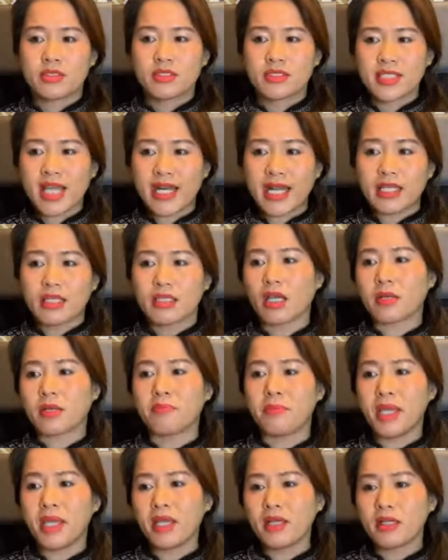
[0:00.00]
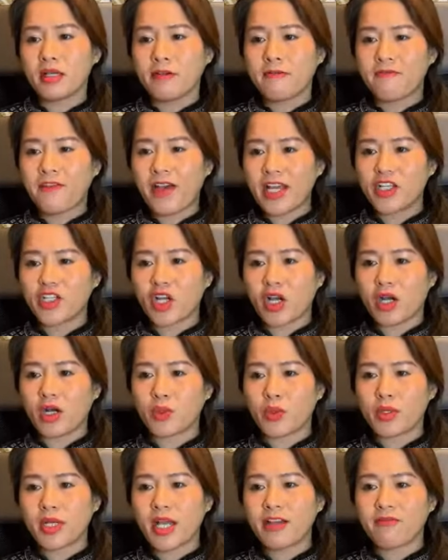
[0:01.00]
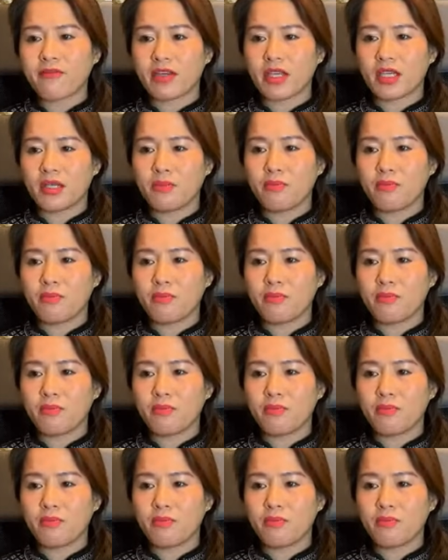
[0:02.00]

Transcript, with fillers: ta đã từng biết vai trò của các vị